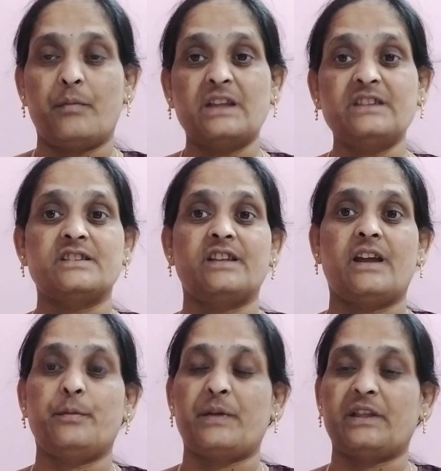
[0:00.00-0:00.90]
మంచిది
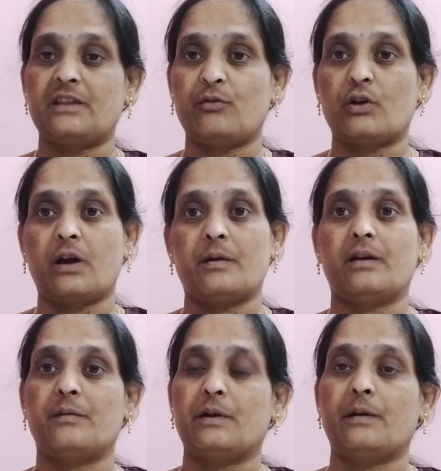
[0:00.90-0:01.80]
అని పెద్ద ఒక
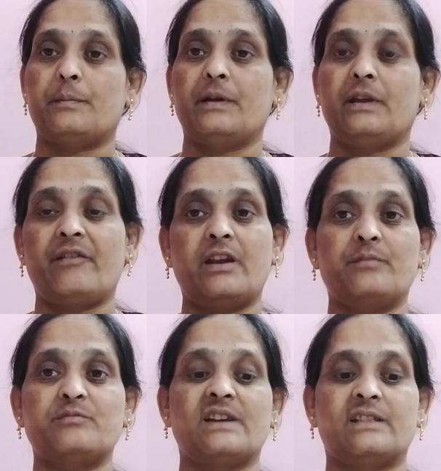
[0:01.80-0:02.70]
ఇరవై
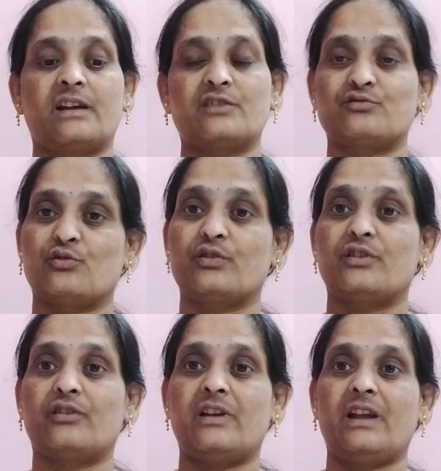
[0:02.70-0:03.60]
నిమిషాల దాకా
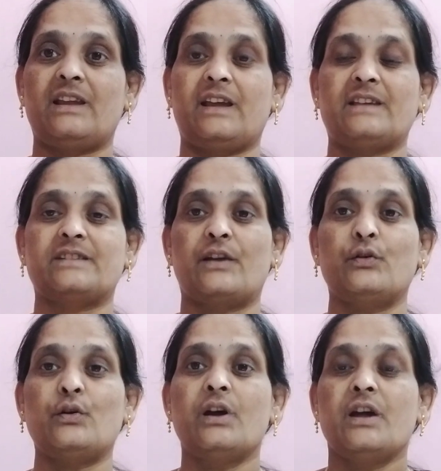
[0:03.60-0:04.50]
స్టోరీ కూడా
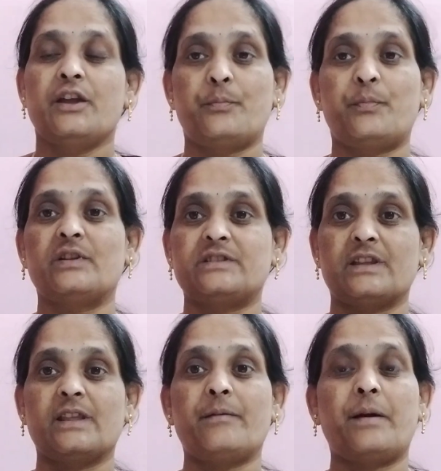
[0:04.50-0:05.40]
వేశాడు ఇప్పుడు
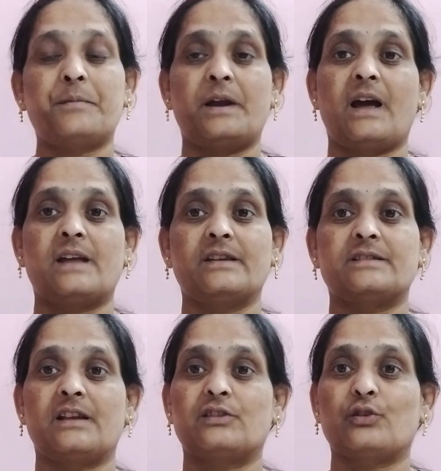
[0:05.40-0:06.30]
చంద్రబాబు నాయుడు
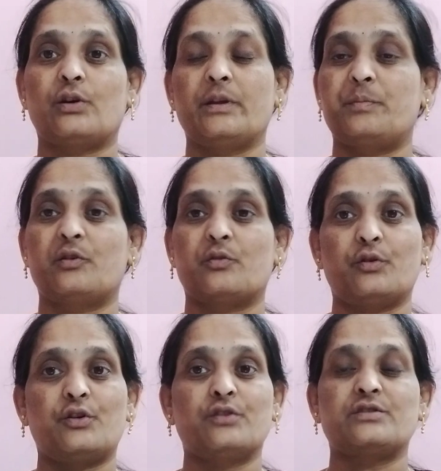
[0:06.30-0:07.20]
ఆదేశాలతో ఇప్పుడు
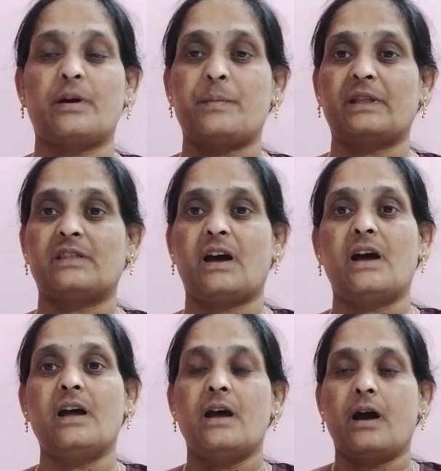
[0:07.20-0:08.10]
రోజు ఆ పెద్ద
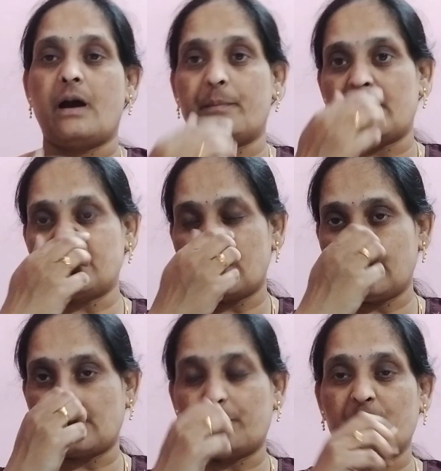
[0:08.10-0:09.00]

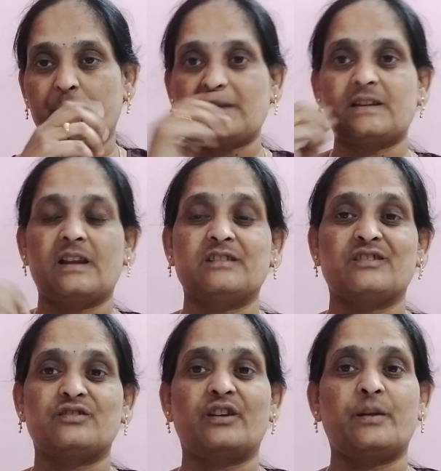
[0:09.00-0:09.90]
ప్రచారాలు తప్పుడు ప్రచారాలు
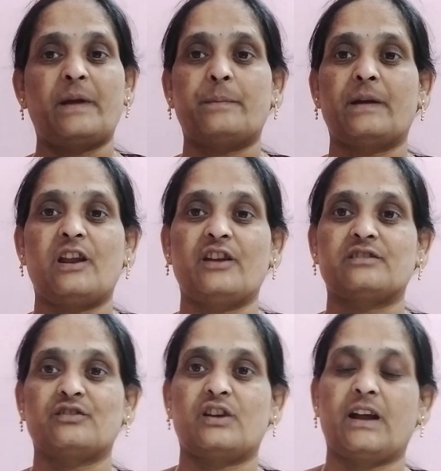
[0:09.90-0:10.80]
చేస్తున్నాడు పేపర్లో
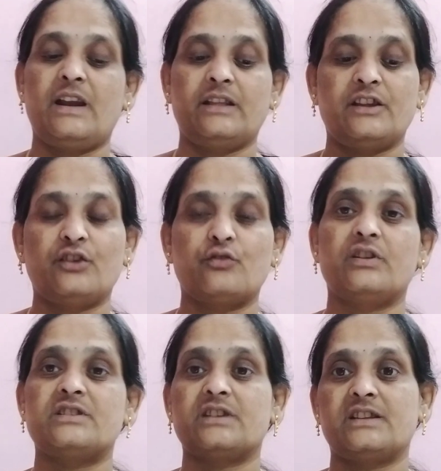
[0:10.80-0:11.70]
వేస్తున్నాడు కానీ దీని
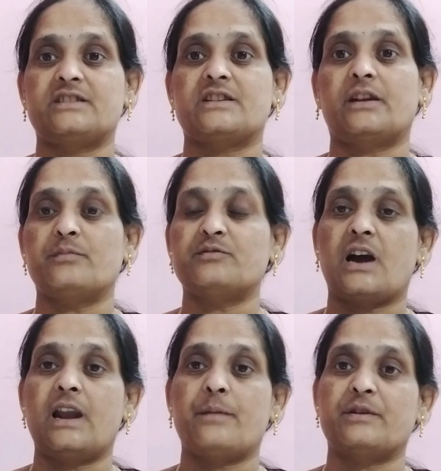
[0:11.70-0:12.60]
గురించి ఇది చట్టం
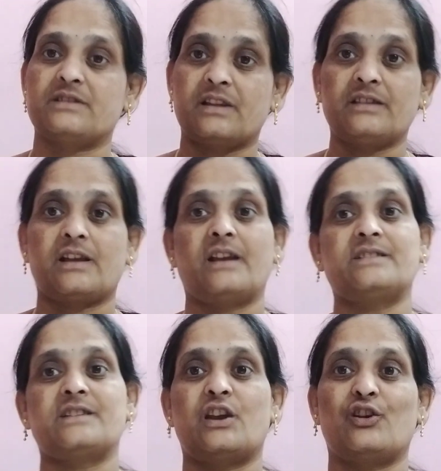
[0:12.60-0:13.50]
చాలా మంచిదని తన
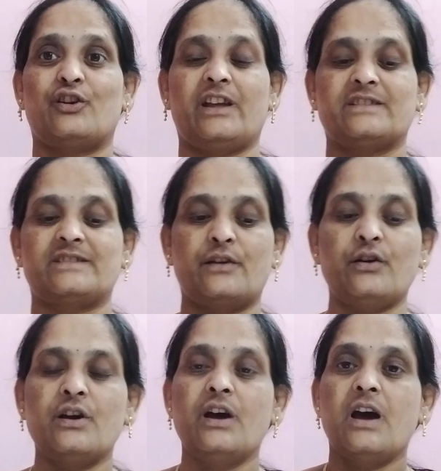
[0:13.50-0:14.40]
ఛానల్లోనే
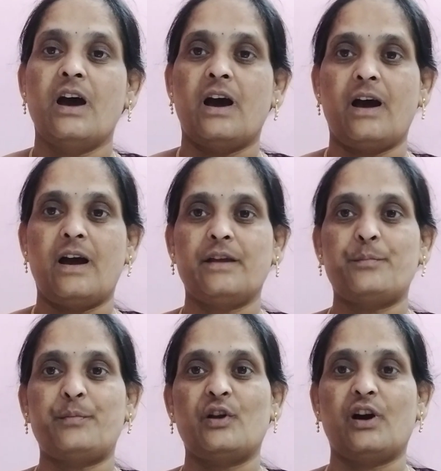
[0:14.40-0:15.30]
వేశాడు
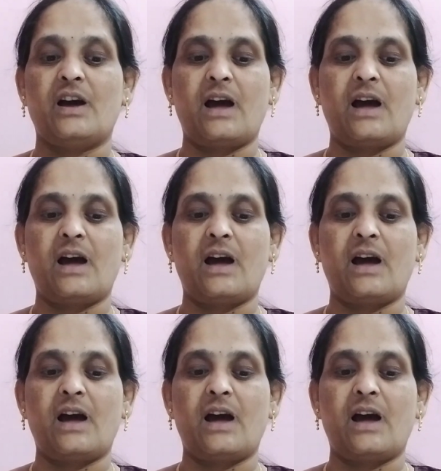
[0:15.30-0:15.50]
ఇప్పుడు